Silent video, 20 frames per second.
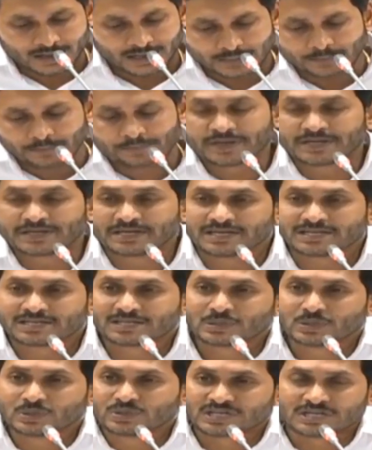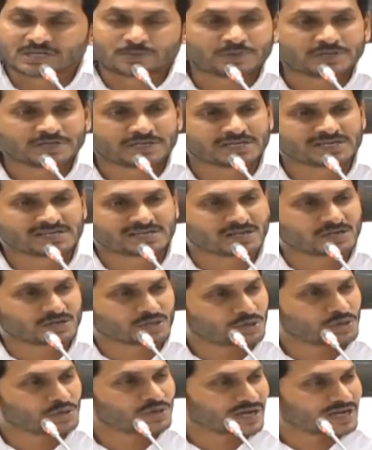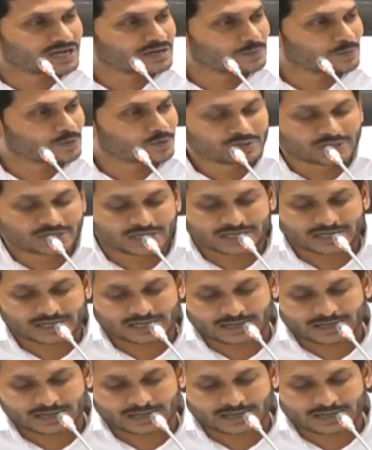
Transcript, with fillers: ఎంపీటీసీలు జెడ్పీటీసీలు రెండు కలుపుకుంటే